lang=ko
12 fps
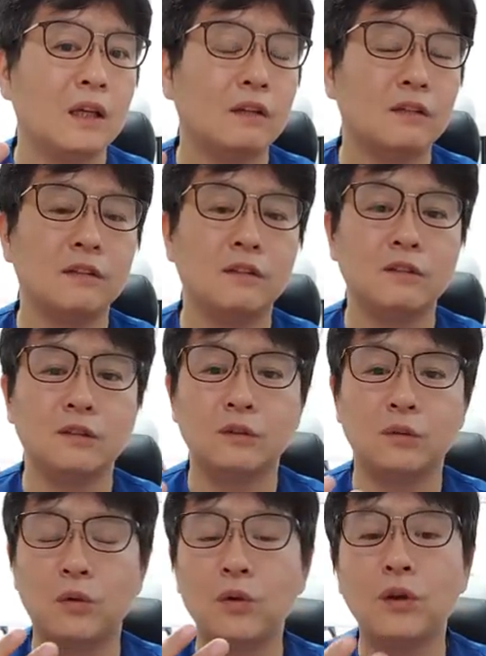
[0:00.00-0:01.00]
그런 것들을
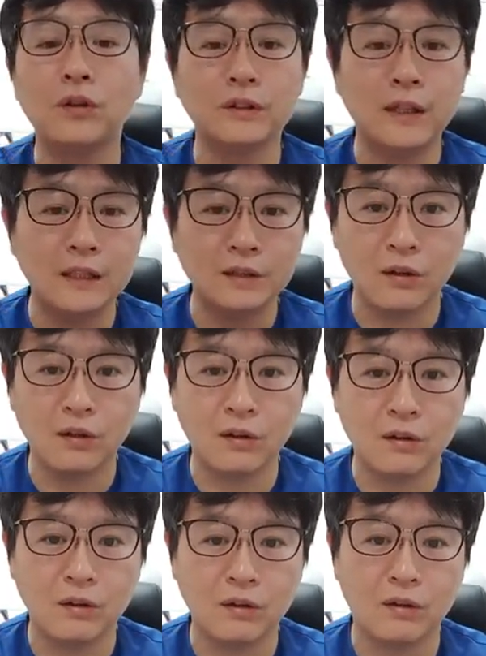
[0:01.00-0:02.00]
고려를
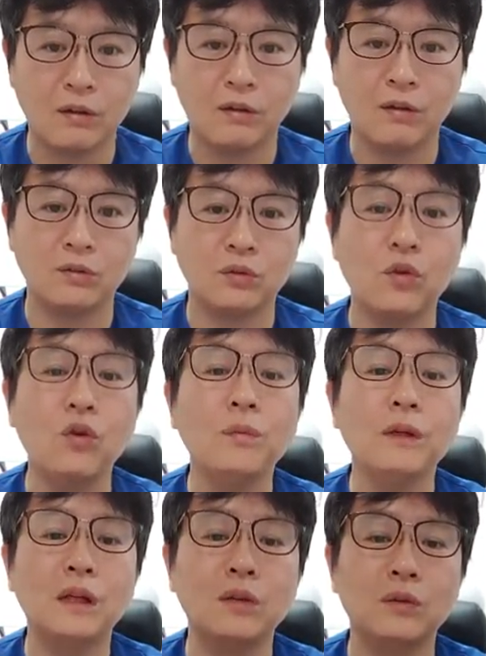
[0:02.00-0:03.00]
해서 어,
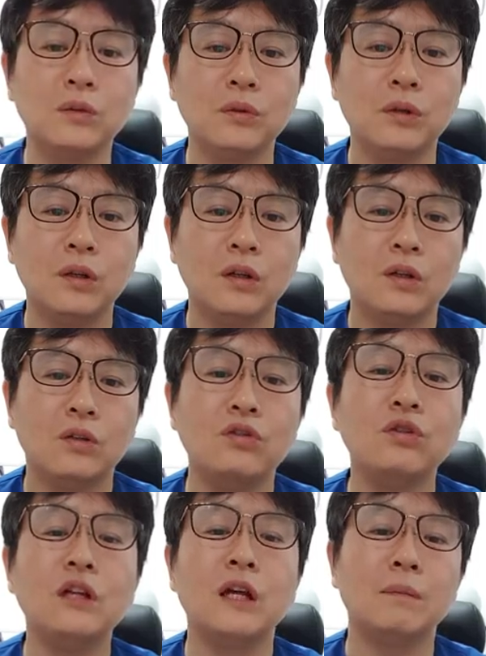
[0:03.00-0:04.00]
조금이라도
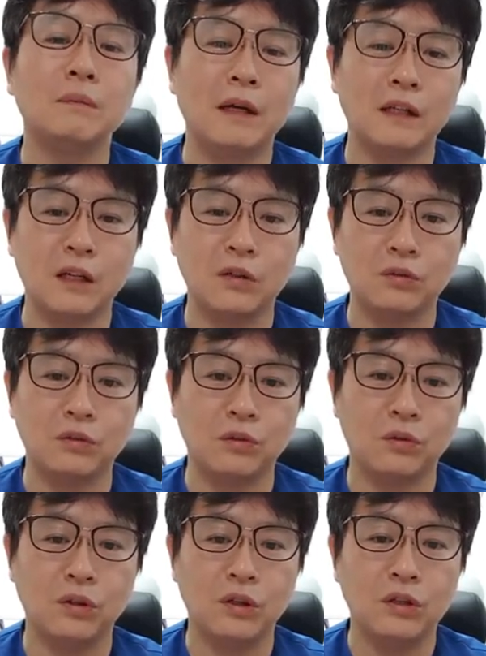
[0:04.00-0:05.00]
유리한
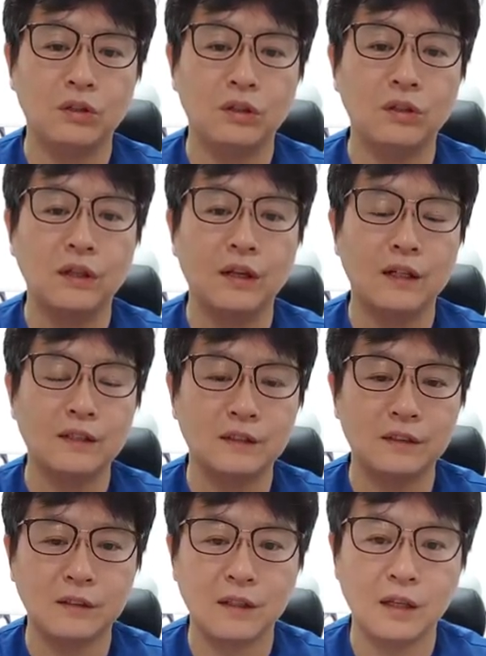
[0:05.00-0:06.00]
방향으로
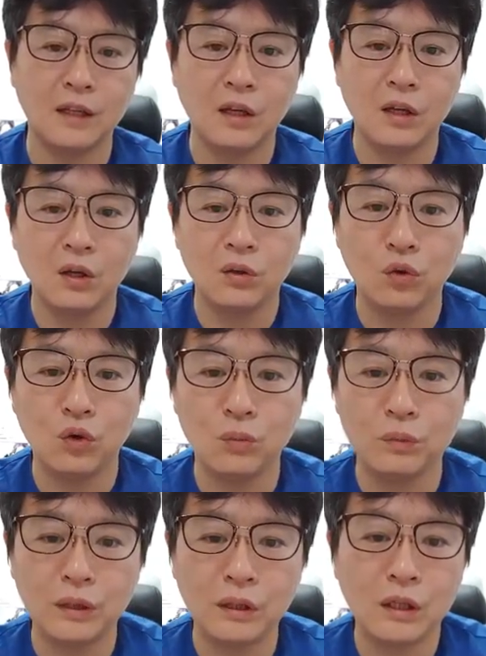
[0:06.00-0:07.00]
선택하시는데
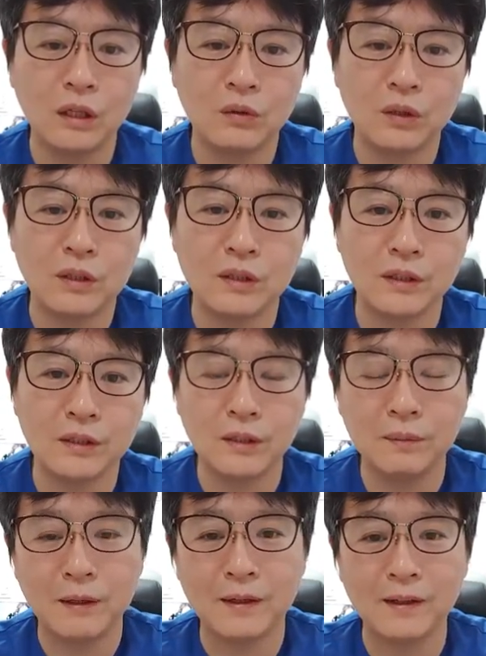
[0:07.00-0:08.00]
도움이
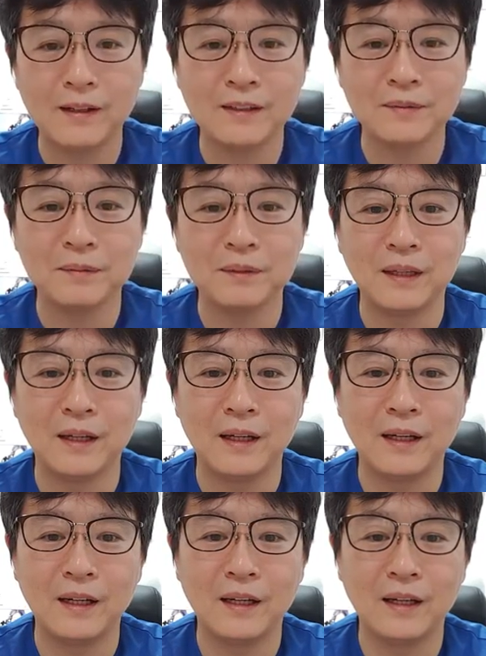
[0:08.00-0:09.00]
되시기를 바라겠습니다.
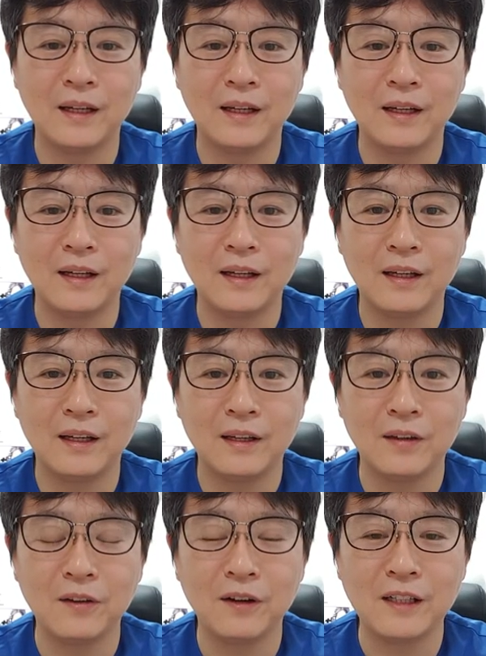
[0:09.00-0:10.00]

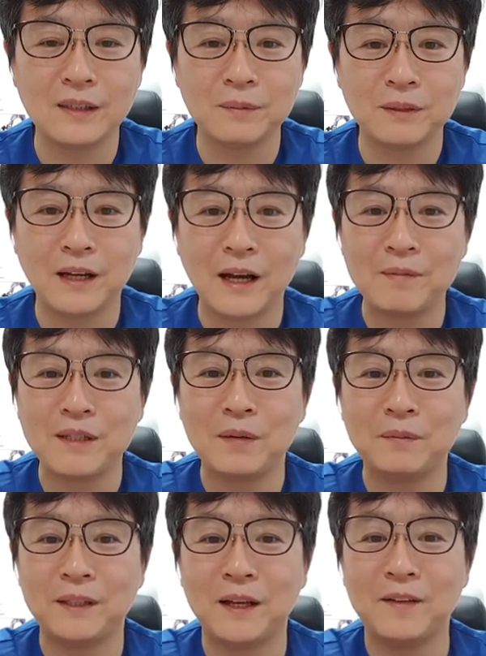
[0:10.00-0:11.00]
여기까지입니다.
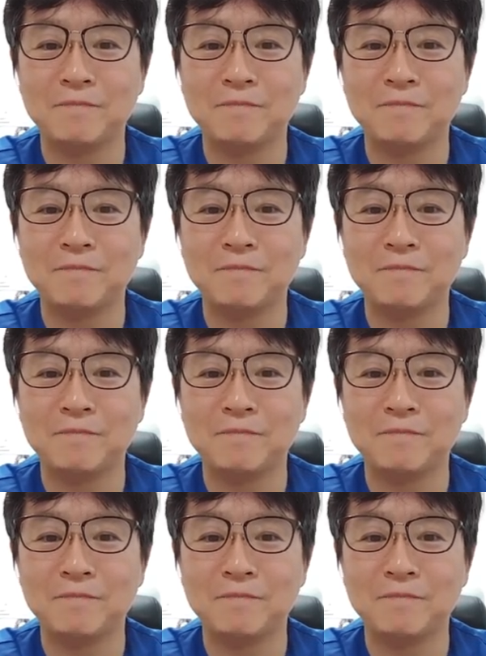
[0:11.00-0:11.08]
감사합니다.